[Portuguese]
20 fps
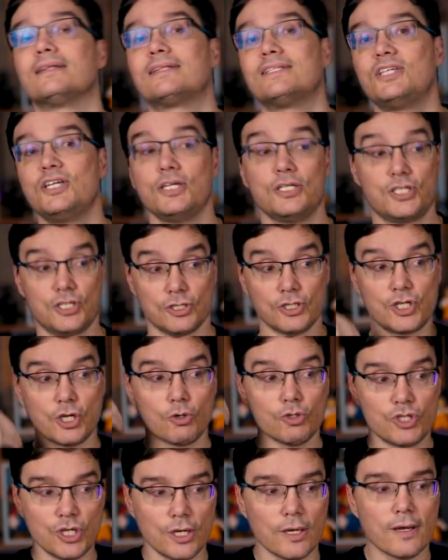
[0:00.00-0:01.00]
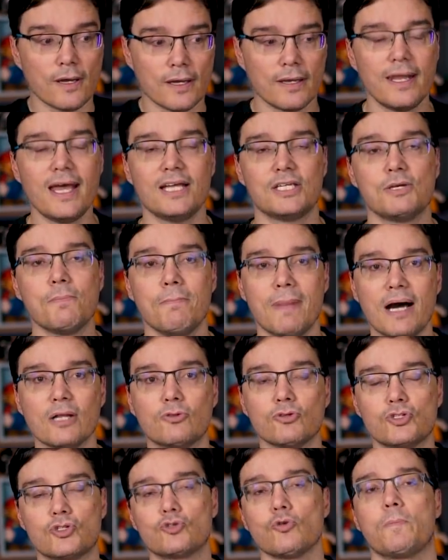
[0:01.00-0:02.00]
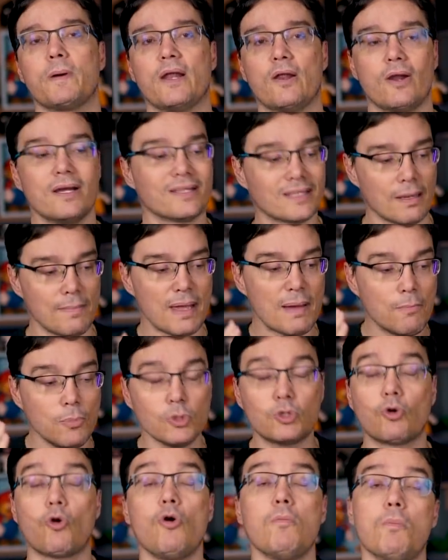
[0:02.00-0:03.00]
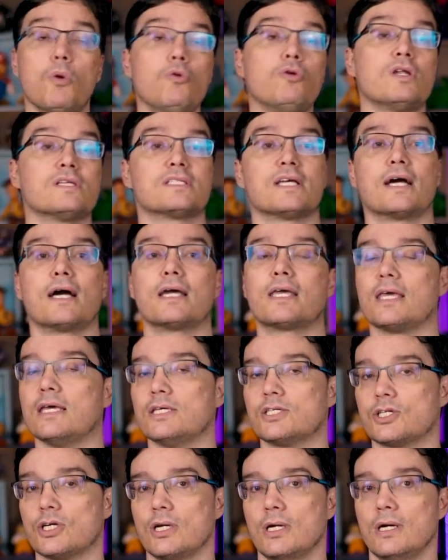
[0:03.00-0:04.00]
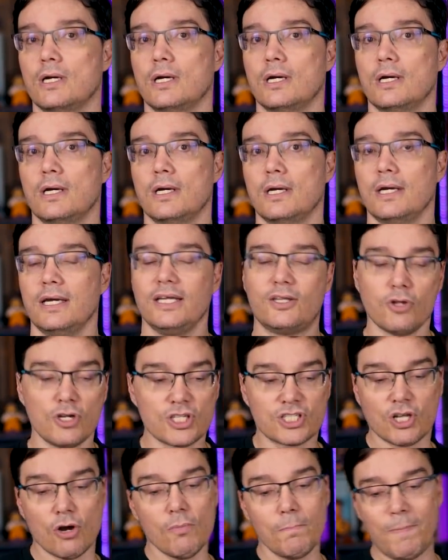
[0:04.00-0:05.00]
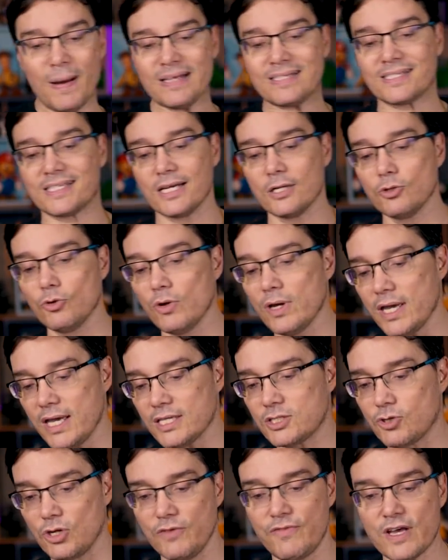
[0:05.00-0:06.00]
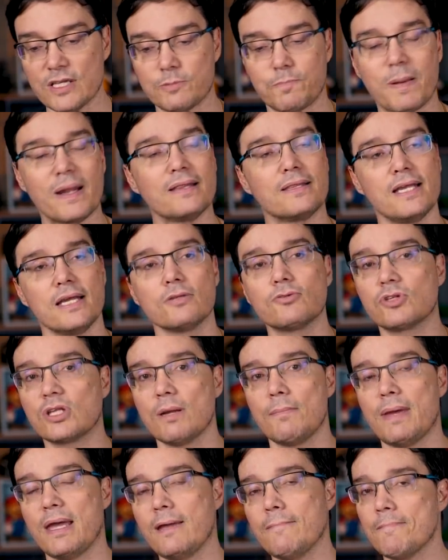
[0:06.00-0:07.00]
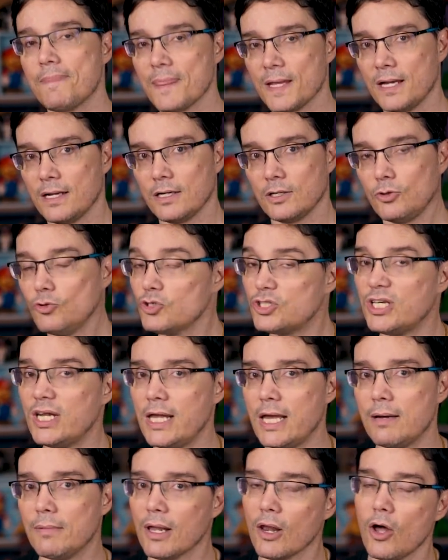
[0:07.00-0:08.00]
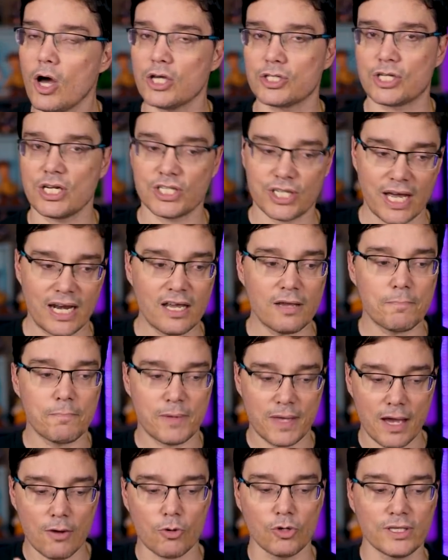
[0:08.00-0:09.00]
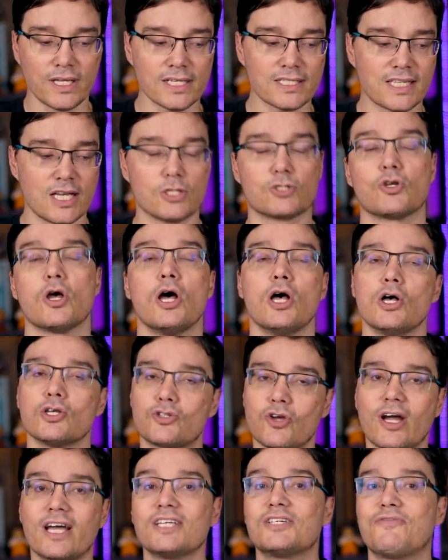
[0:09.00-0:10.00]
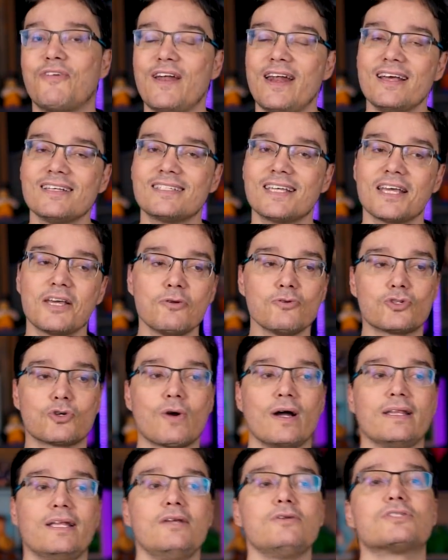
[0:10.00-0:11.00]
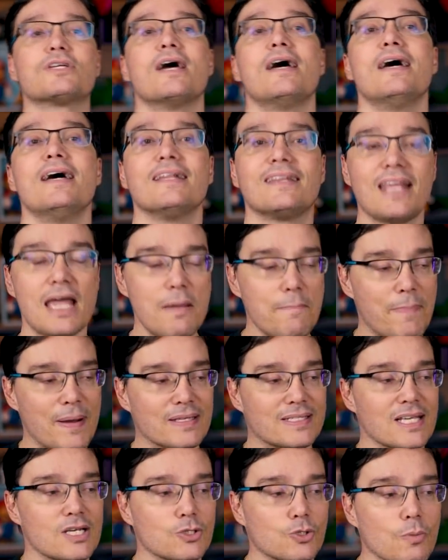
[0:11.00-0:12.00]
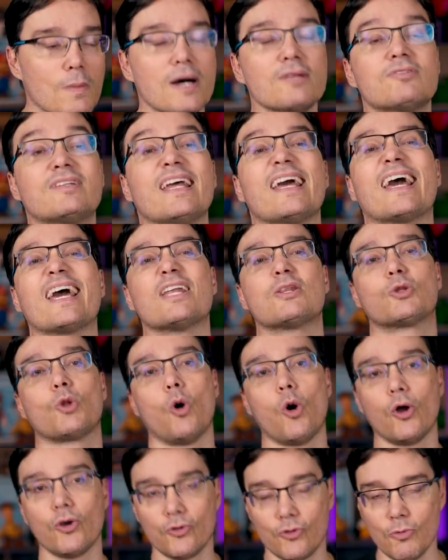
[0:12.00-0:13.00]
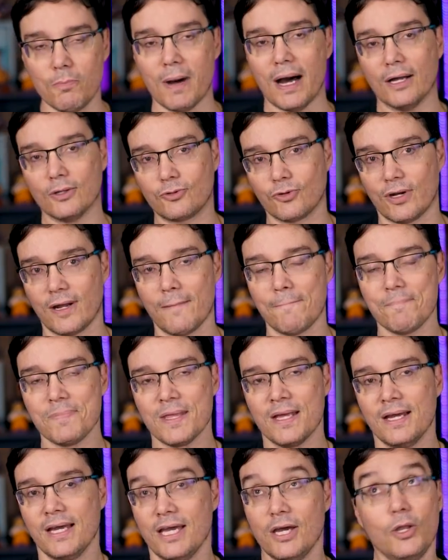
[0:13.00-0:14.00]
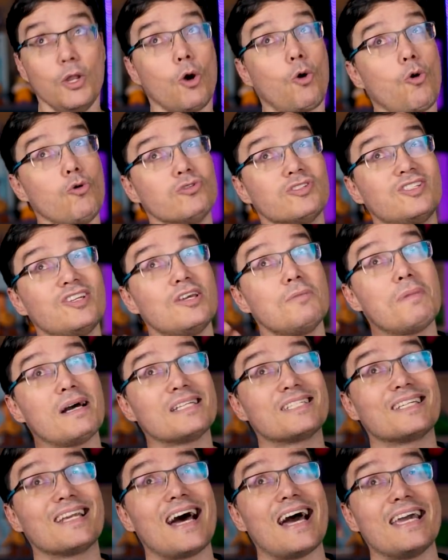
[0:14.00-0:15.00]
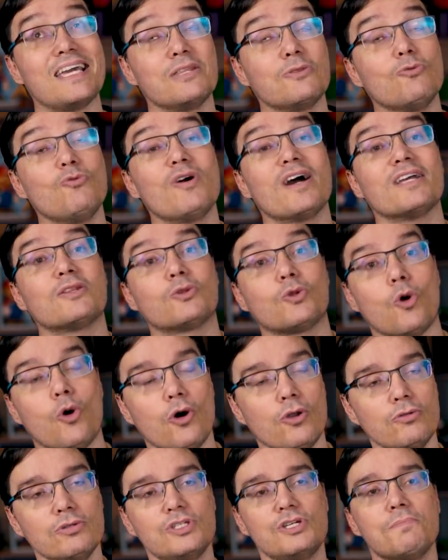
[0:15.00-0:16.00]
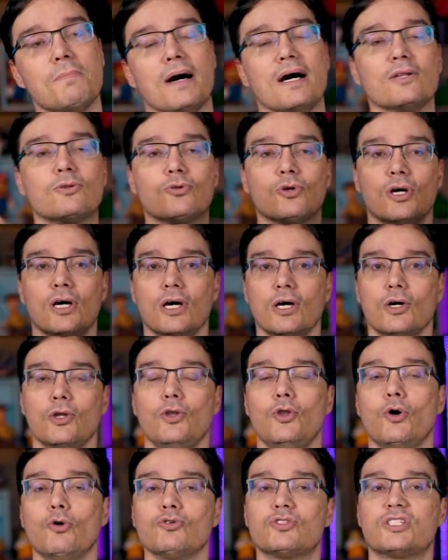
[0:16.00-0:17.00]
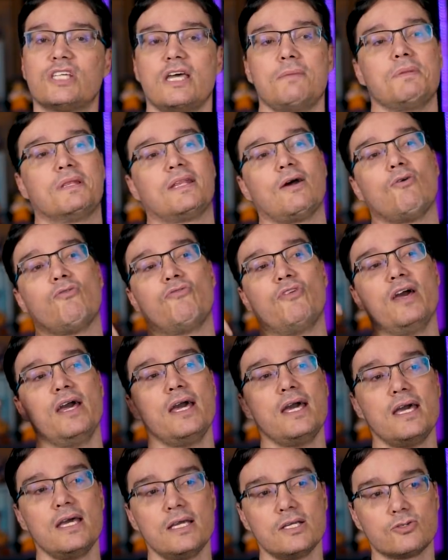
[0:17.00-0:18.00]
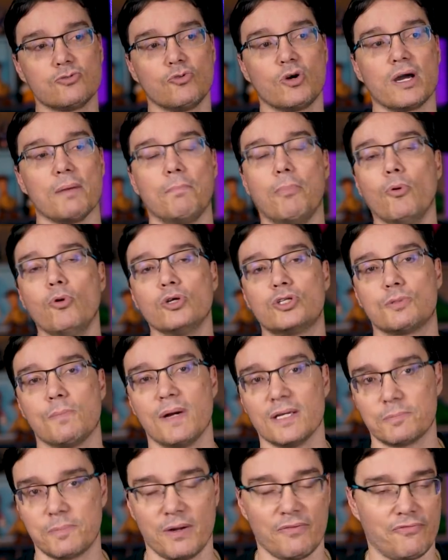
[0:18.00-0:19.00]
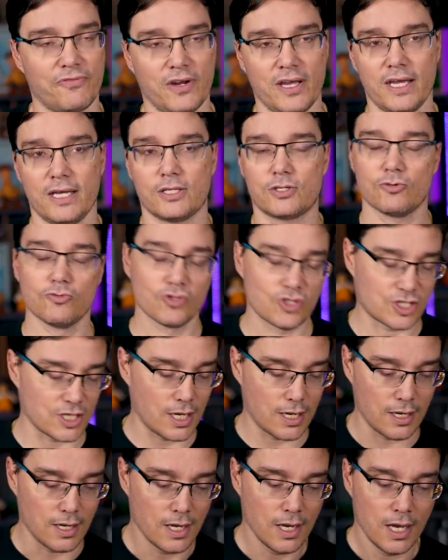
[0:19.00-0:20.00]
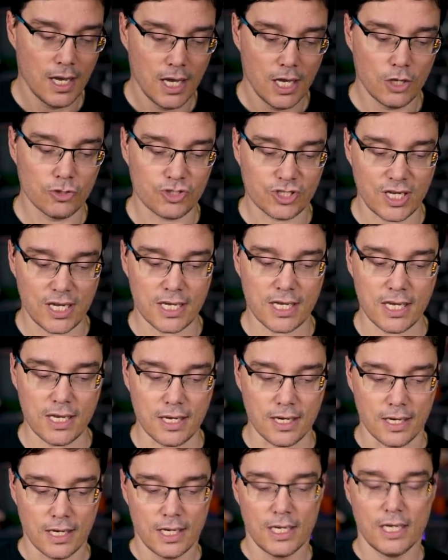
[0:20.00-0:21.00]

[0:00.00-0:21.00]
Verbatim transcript: de, de digo, de, né, de manto de super-herói, também é muito comum nas HQs. Então eles estão passando esse universo para dentro também do cinema, lógico, eles querem que aconteça isso. Só que a diferença é que nos quadrinhos tem passagem do manto, tem retorno do manto, né? Eu não consigo imaginar ainda um retorno de manto no semi, talvez um reboot mais para frente, não sei. Eu sei que